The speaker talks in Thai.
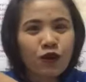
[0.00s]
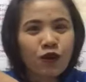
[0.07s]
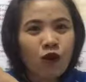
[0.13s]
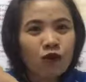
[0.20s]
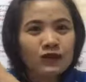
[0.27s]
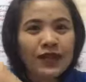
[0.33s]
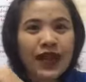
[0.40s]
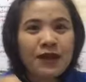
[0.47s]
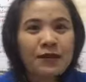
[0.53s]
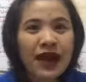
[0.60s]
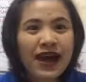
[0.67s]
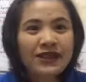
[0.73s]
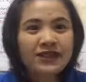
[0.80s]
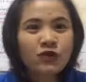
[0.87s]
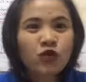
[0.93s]
ลงใต้ม
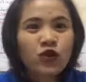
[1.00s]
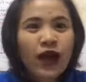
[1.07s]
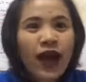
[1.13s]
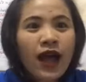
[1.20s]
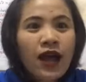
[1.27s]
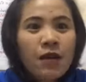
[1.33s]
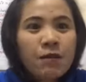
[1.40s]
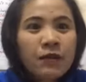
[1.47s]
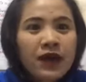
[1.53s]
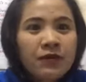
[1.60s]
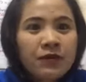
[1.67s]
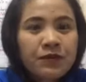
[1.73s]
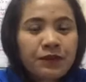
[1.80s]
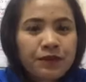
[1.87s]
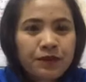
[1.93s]
หาสมุทรอ่ะมัน
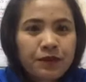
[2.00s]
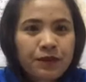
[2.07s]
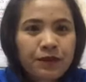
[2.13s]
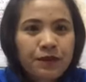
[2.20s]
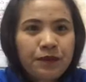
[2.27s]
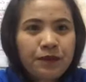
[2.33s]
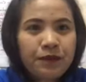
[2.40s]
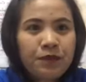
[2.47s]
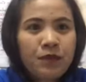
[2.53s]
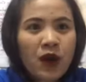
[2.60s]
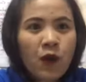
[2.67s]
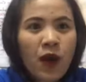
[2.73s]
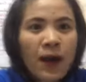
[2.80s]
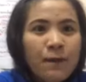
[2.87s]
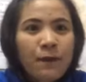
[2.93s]
เหมือน
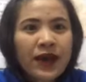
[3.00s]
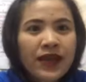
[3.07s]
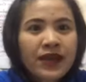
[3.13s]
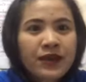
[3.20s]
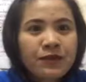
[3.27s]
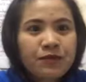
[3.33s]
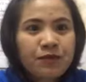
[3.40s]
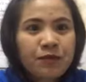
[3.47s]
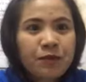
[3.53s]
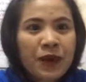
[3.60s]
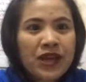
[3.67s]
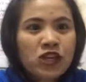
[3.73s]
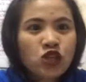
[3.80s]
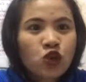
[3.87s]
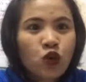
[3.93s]
ว่าไปไป
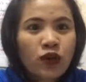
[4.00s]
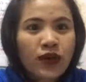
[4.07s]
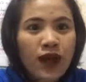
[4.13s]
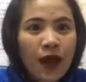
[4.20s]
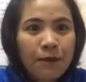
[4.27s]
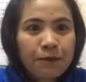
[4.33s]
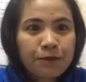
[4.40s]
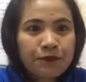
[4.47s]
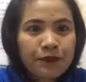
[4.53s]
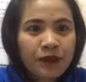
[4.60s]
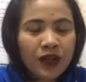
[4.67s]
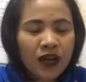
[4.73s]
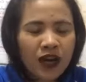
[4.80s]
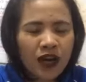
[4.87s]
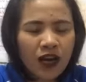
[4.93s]
ชนกับ
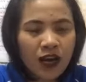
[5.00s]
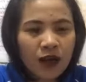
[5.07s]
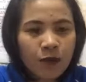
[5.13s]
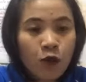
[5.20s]
ภู